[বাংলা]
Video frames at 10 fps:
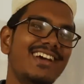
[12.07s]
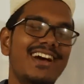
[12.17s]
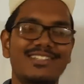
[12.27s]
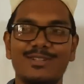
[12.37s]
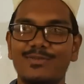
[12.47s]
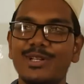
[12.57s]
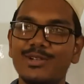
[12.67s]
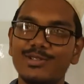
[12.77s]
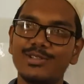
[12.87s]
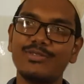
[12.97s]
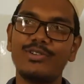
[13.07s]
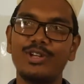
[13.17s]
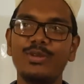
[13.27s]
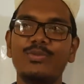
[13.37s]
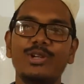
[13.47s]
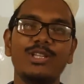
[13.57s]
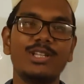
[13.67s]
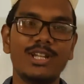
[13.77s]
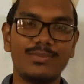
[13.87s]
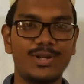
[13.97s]
আচ্ছা বৃক্ষ যদি ফলই ফুটাইতে
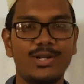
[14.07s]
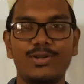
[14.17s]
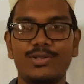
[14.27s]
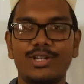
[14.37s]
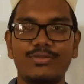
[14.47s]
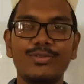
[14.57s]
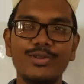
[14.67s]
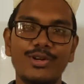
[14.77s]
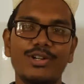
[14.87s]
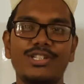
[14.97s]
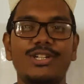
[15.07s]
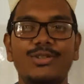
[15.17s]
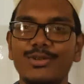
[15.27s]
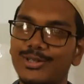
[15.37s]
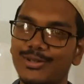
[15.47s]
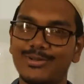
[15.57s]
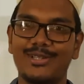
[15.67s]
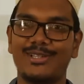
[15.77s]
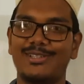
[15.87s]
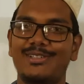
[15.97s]
না পারলো তার ফুল হওয়ার সার্থকতা
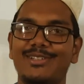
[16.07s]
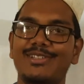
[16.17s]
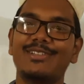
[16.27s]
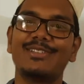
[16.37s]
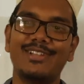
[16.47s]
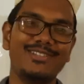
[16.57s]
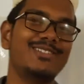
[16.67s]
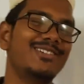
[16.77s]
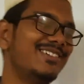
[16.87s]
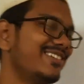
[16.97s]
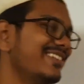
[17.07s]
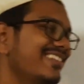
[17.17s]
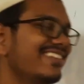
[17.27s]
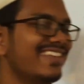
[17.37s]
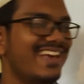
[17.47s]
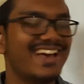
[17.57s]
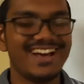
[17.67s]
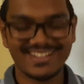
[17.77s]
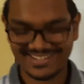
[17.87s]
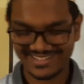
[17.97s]
কোথায় তাই তো
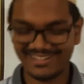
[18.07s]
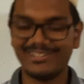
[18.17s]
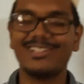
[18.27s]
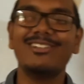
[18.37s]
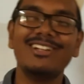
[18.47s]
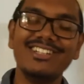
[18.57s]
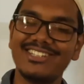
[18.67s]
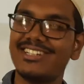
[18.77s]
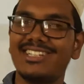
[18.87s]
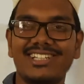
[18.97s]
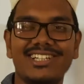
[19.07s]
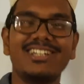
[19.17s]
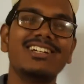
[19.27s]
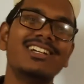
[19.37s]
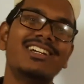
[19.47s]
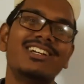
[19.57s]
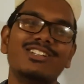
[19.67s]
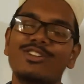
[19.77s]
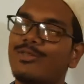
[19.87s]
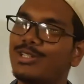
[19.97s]
আচ্ছা যাই হোক তাহলে নিষেকটা কি
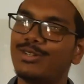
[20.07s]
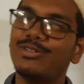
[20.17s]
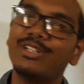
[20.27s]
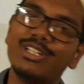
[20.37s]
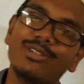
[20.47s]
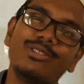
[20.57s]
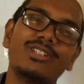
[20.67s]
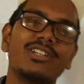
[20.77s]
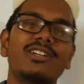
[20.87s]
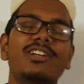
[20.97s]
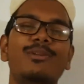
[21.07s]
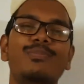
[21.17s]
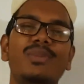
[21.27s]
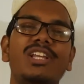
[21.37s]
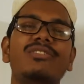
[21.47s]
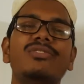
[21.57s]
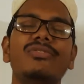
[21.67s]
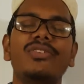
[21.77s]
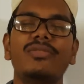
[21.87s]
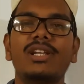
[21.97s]
সবাই জানো নিষেক হচ্ছে মেল এবং
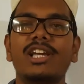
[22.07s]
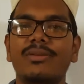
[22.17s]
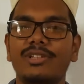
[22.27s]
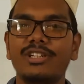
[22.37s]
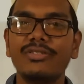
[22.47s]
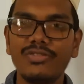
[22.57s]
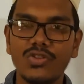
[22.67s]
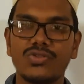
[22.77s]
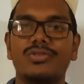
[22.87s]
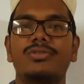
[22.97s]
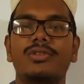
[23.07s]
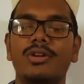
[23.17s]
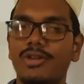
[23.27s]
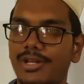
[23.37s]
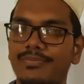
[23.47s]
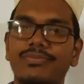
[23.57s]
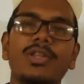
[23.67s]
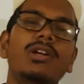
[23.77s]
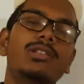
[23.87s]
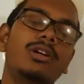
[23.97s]
ফিমেল গ্যামেটের ফিউশন ওকে
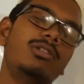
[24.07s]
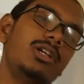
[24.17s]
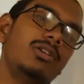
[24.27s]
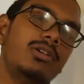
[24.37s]
তাহলে